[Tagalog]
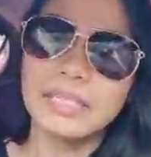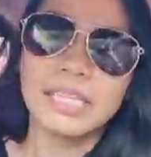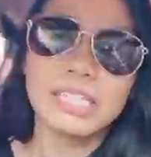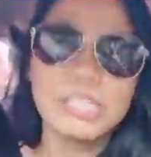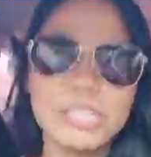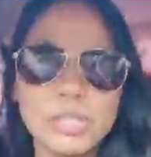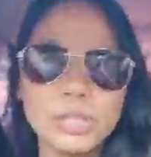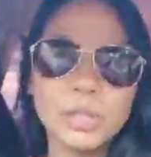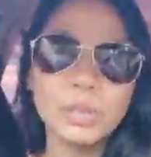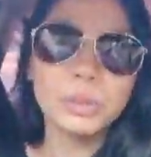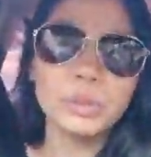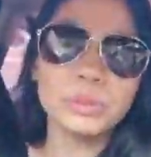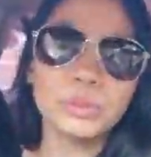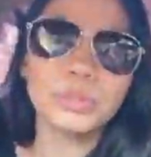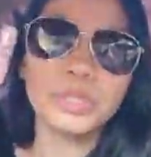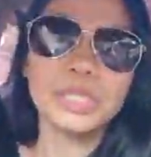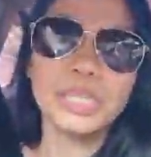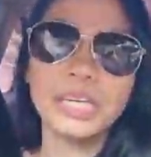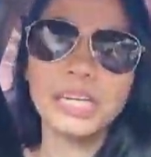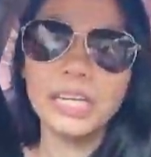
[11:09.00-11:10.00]
let's go
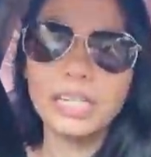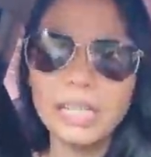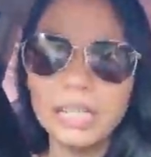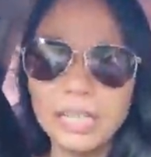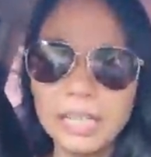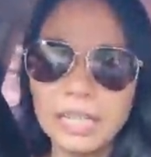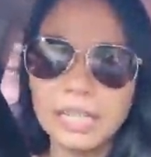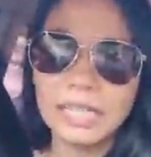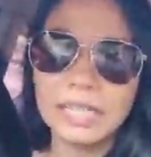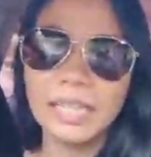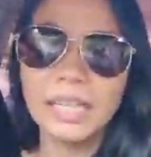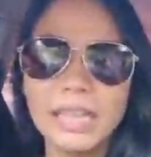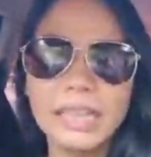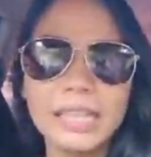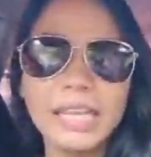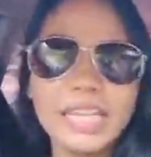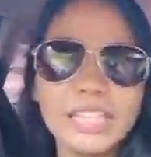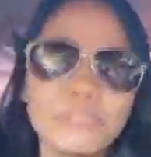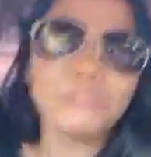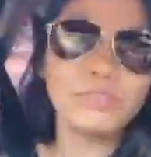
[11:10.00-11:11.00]
to the uh,
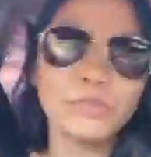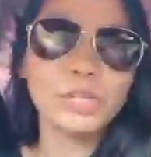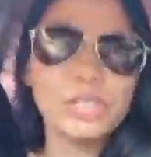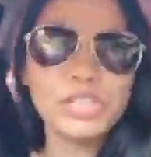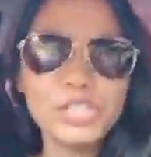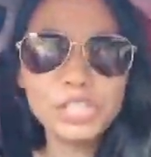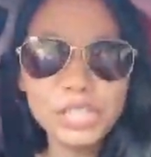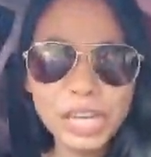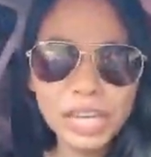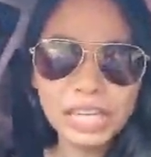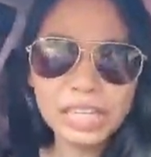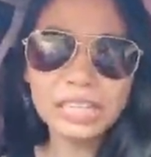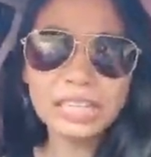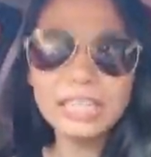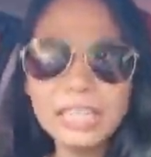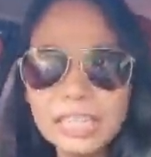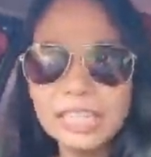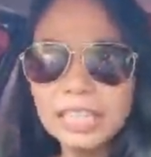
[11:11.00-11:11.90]
lot for sale